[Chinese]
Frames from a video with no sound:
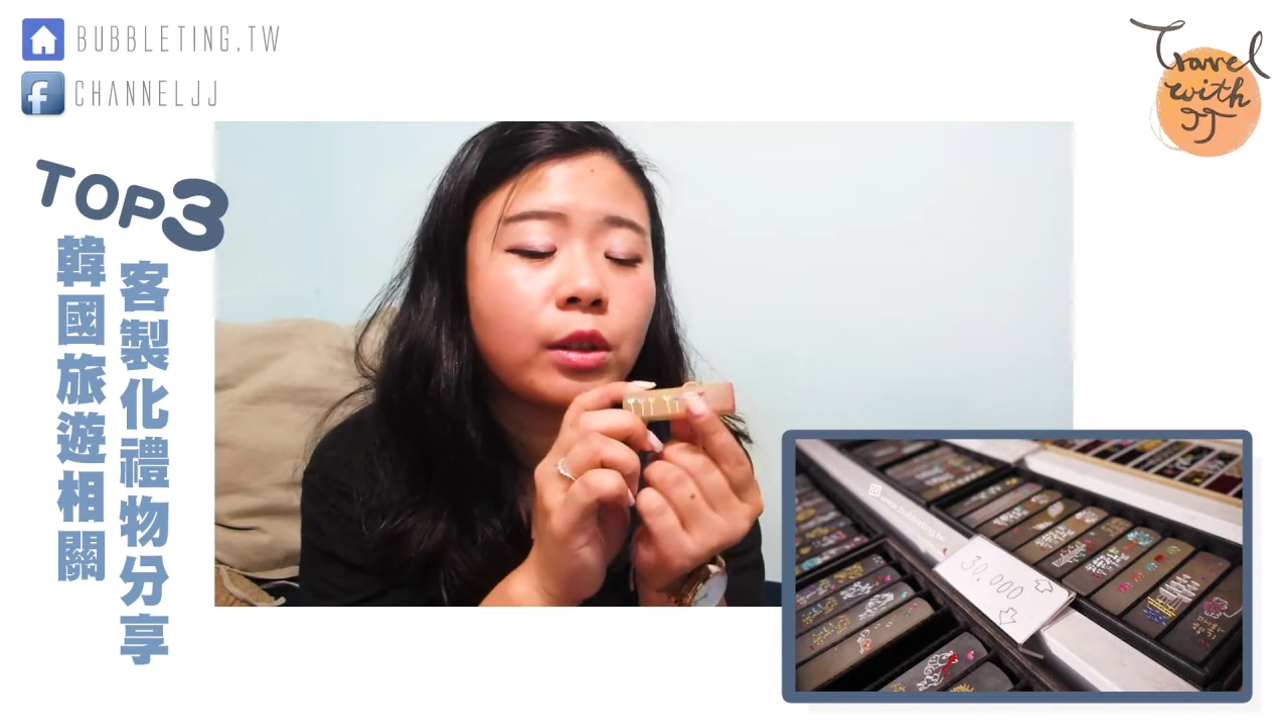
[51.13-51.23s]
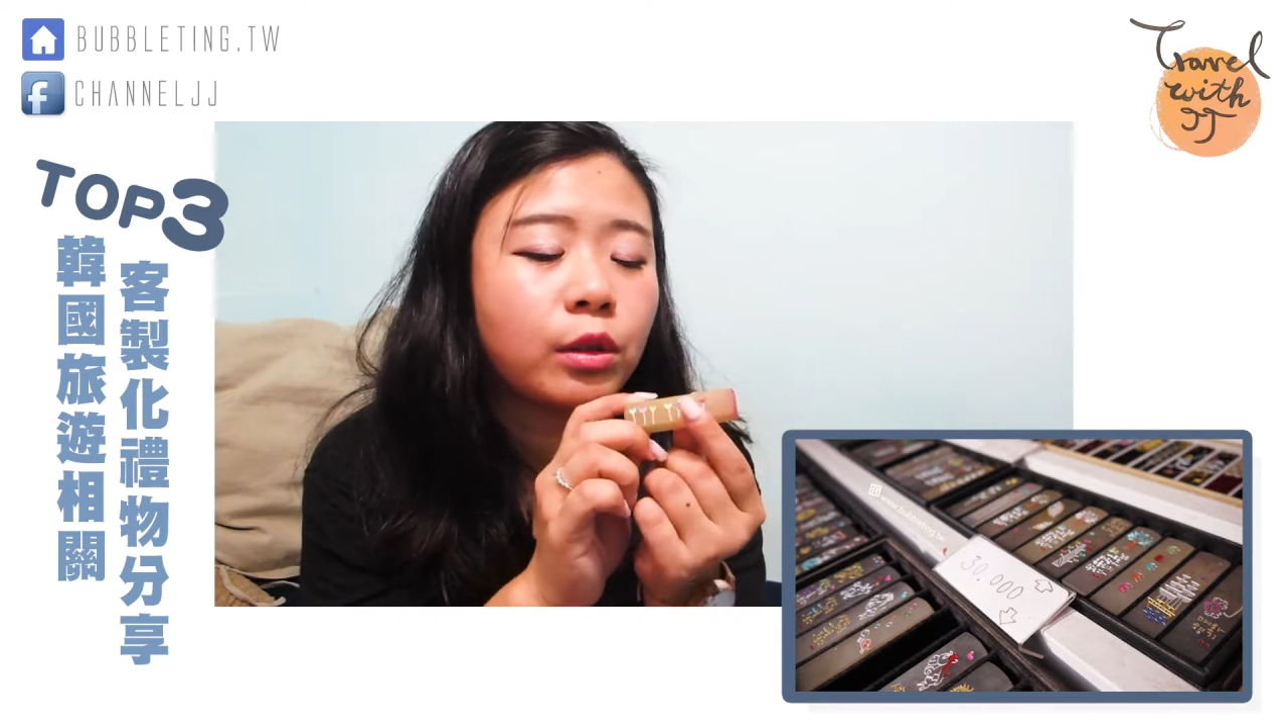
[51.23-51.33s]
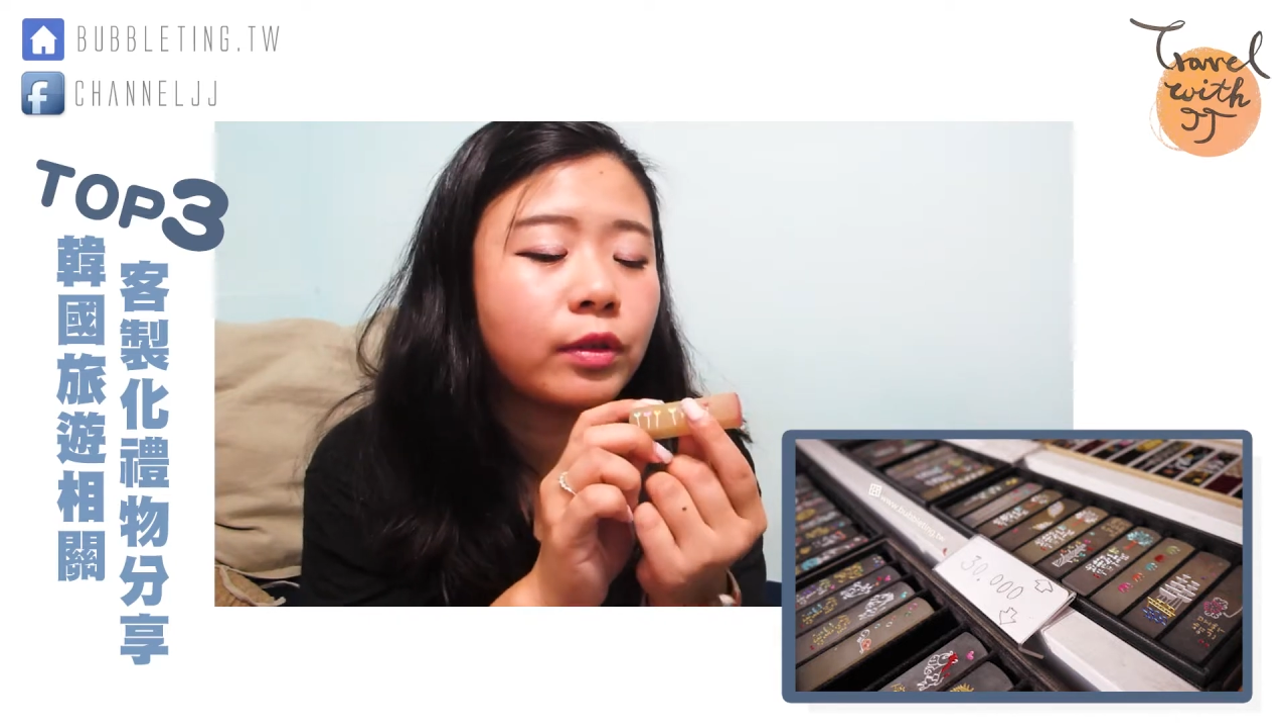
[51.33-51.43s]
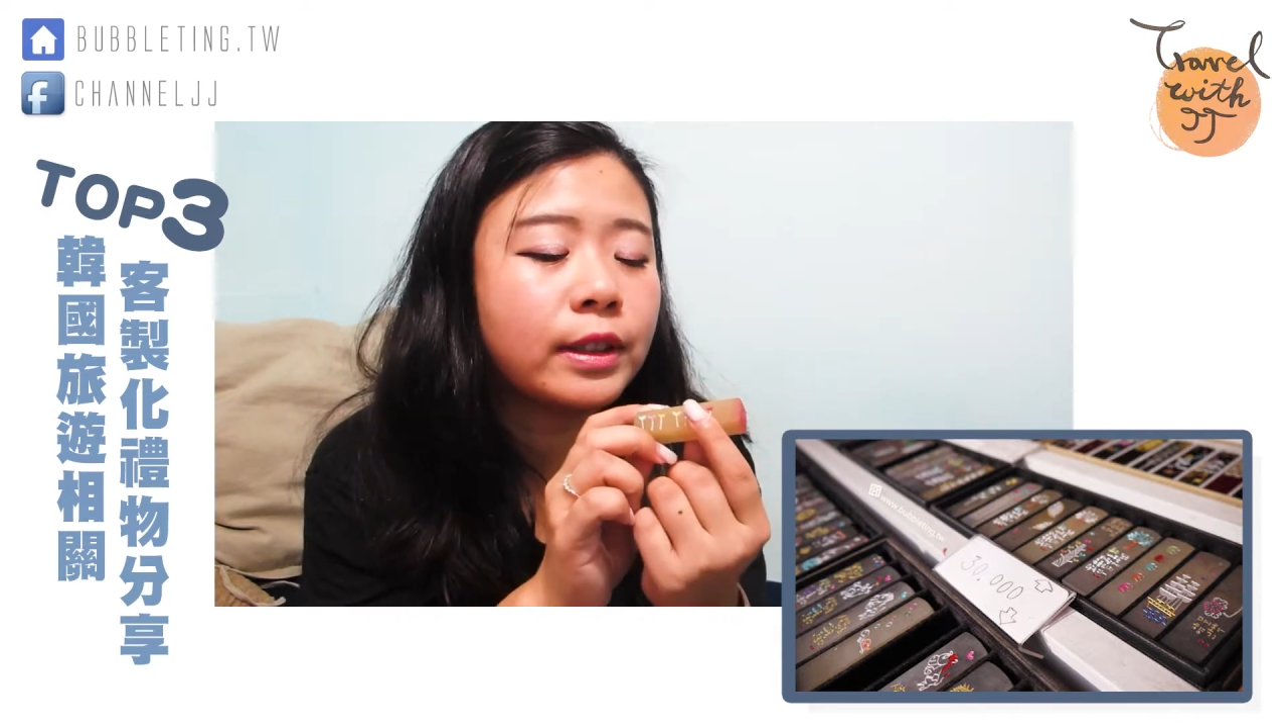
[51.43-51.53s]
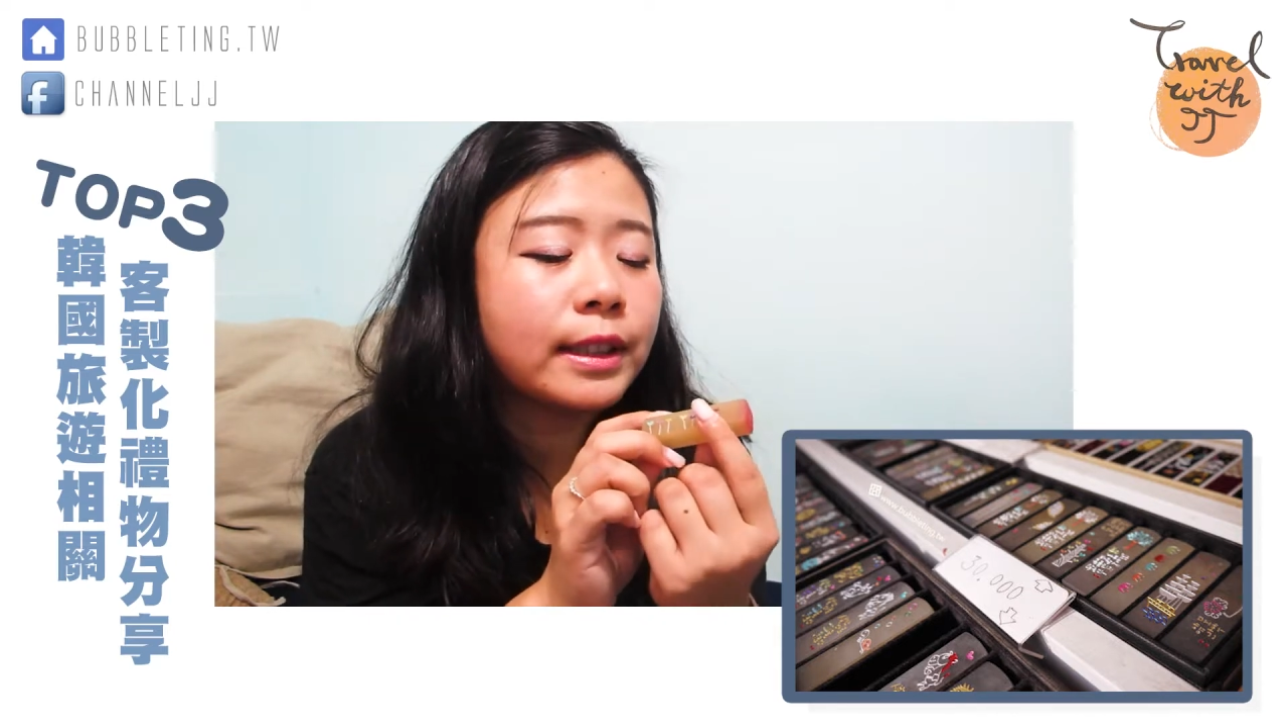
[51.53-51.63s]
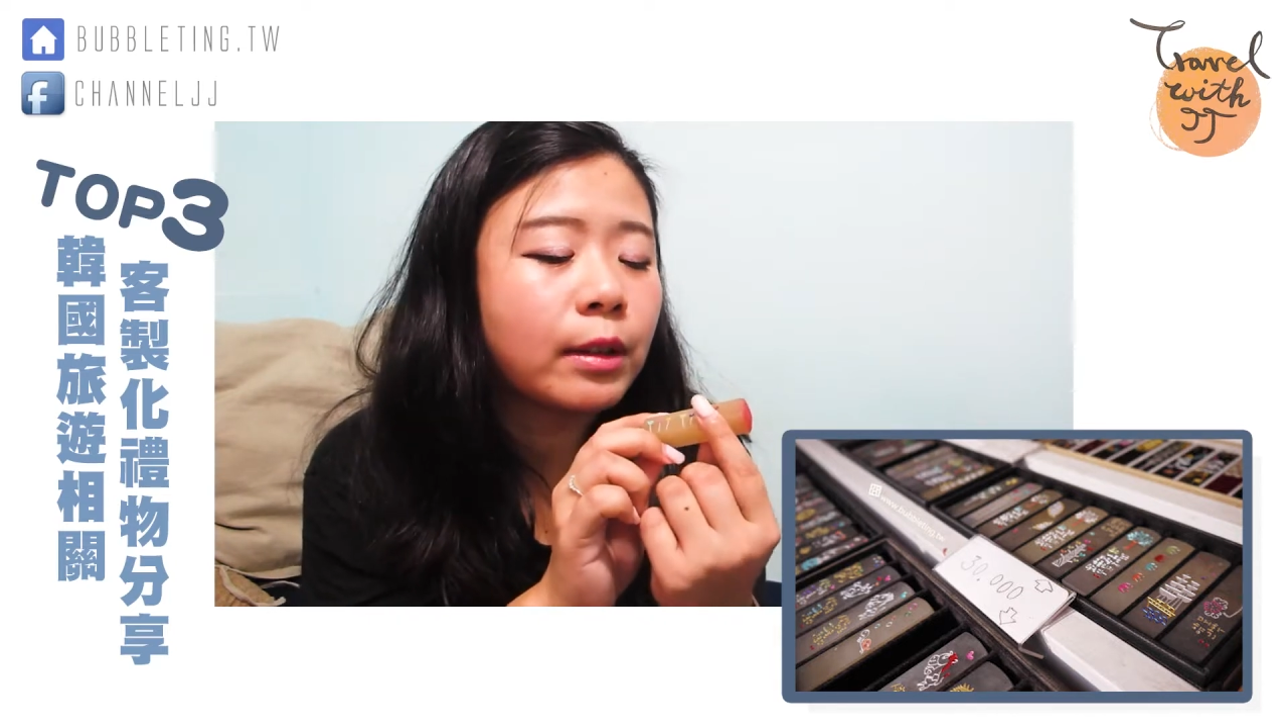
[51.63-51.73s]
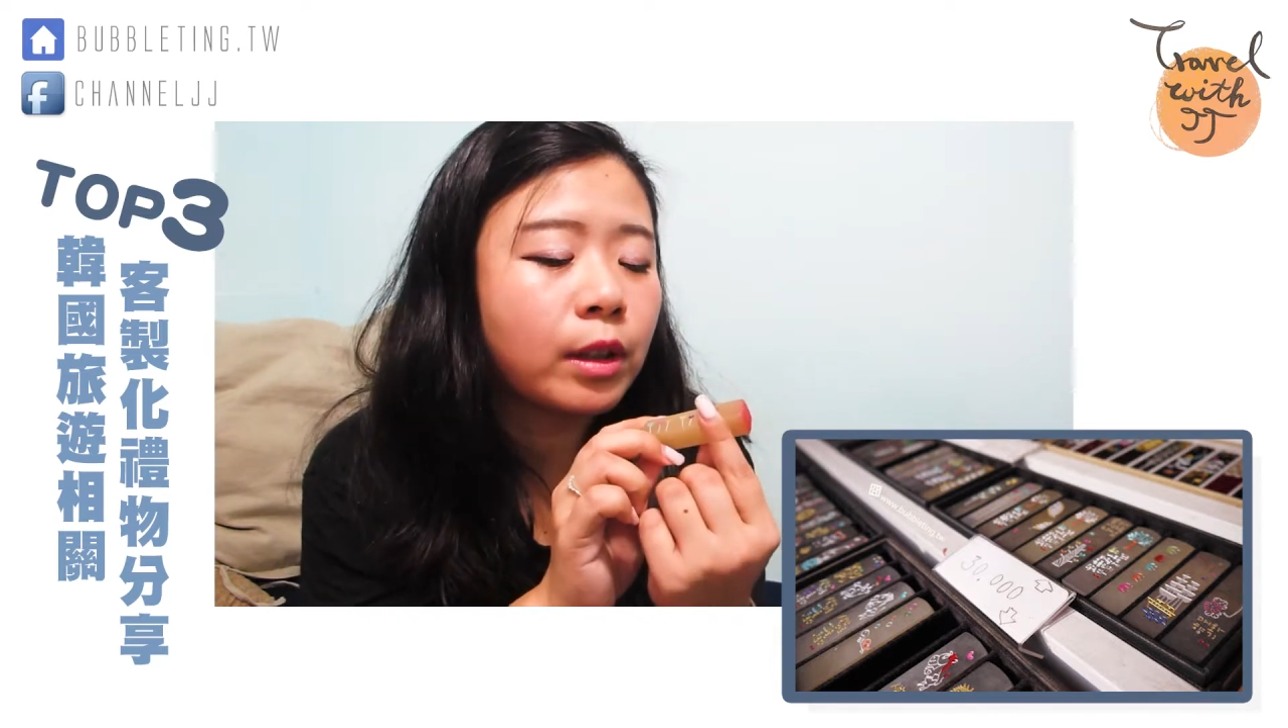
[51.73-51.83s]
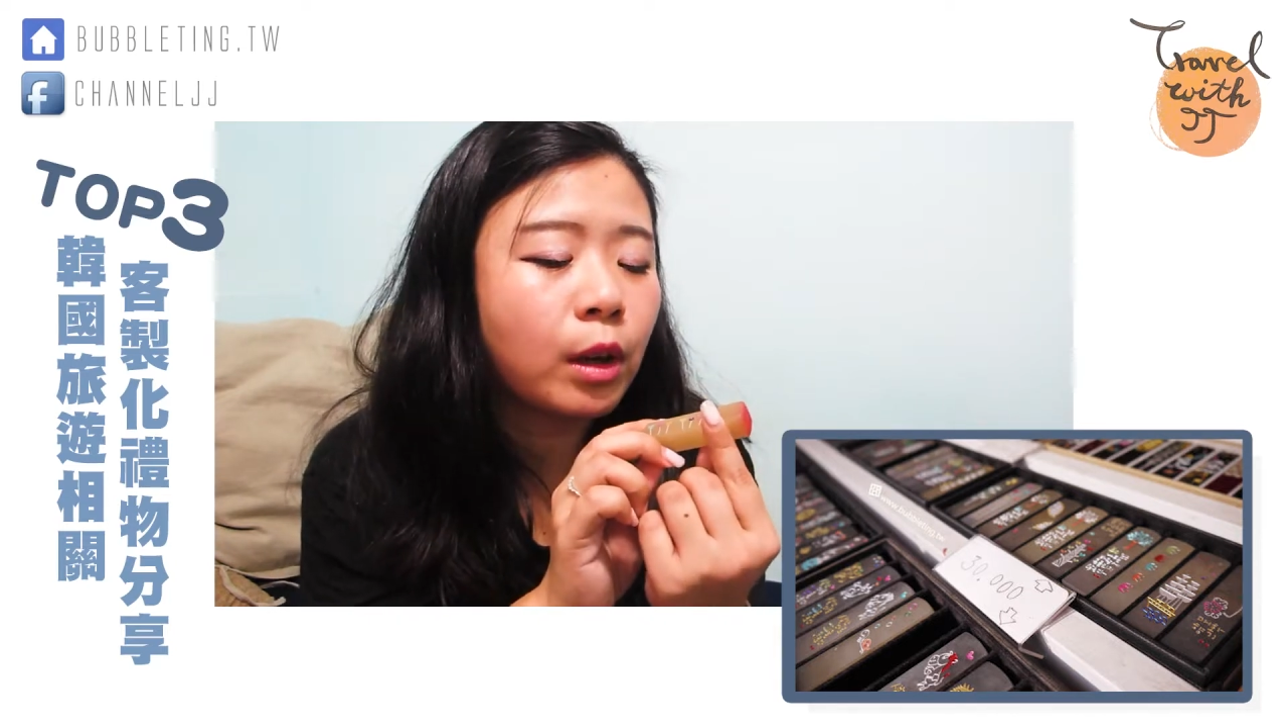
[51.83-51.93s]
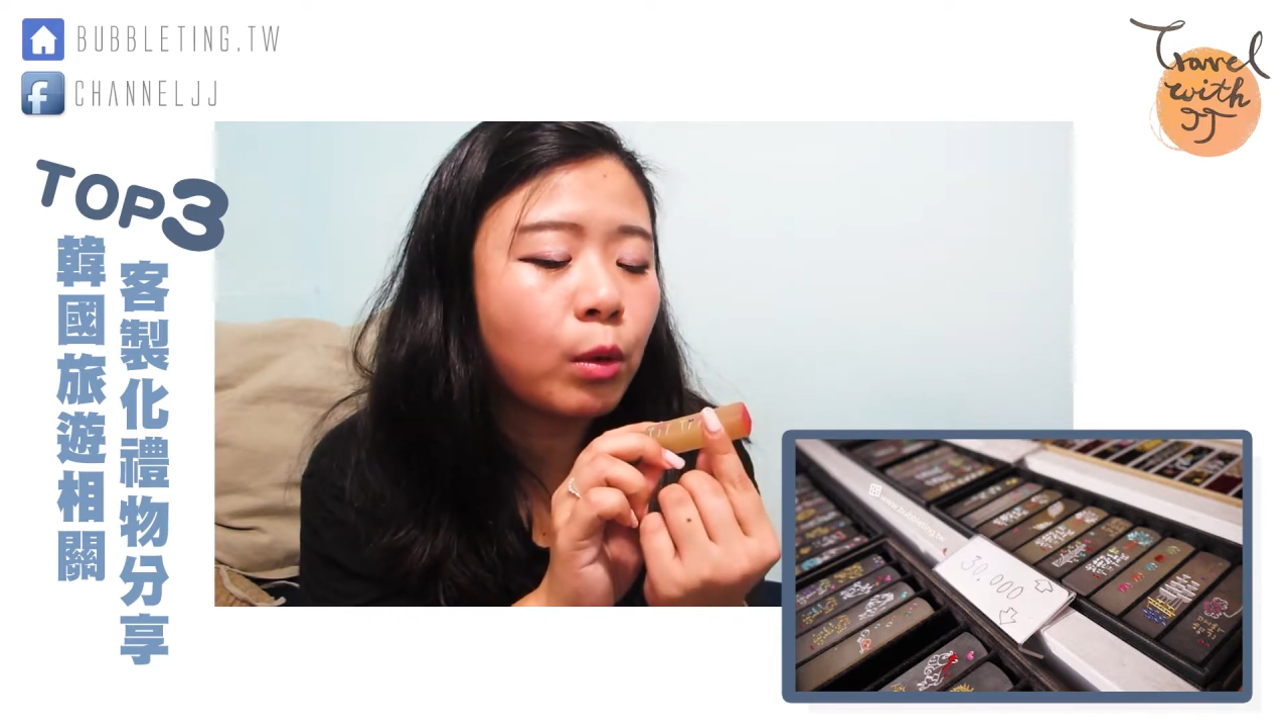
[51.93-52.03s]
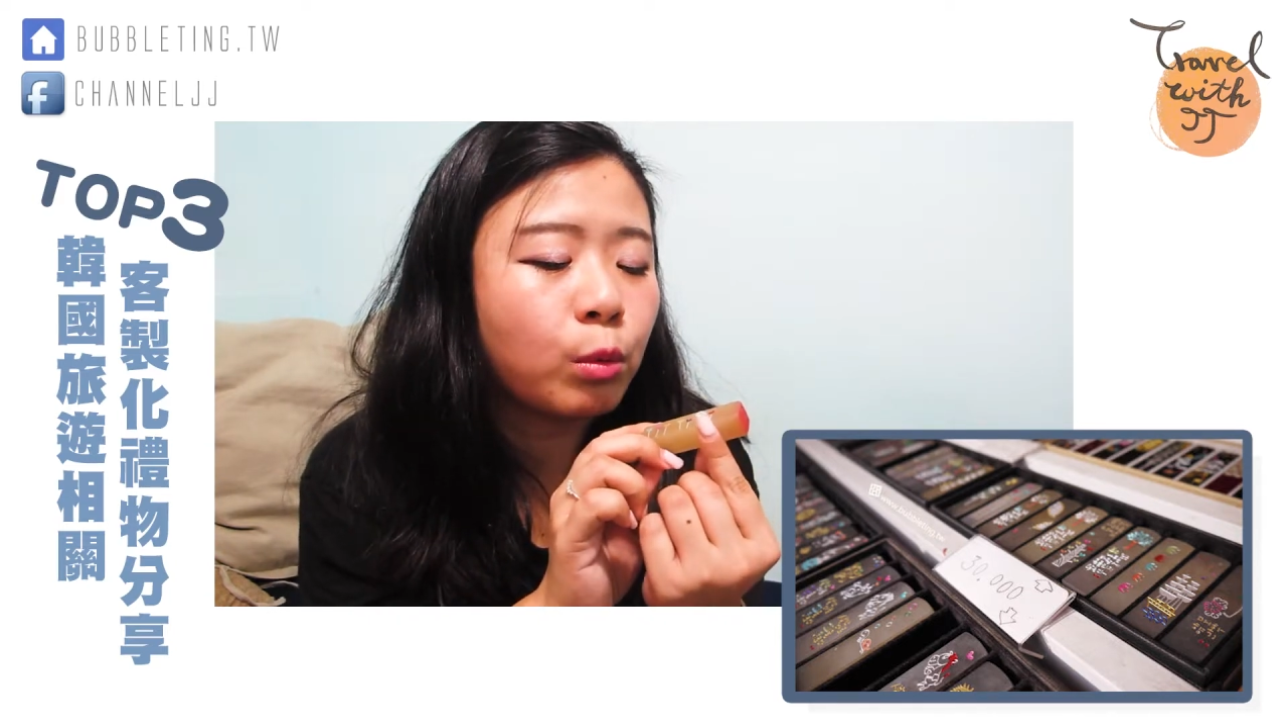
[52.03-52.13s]
有分三
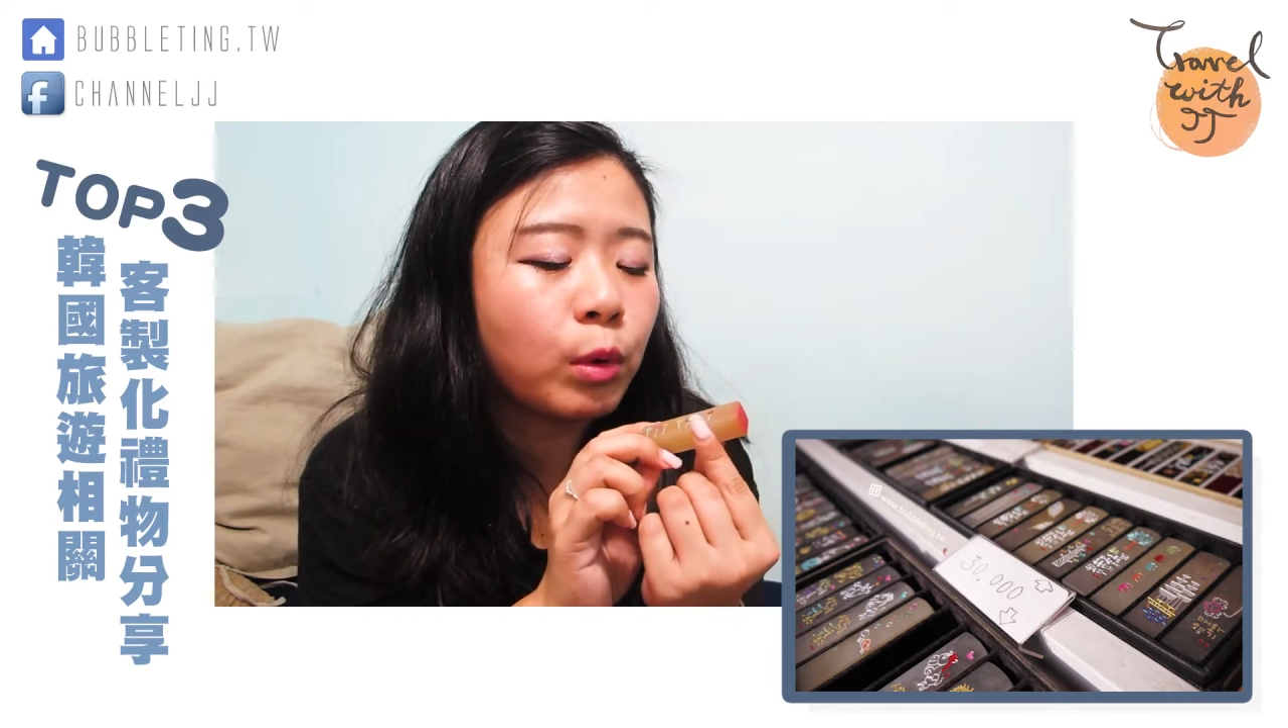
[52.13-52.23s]
万到五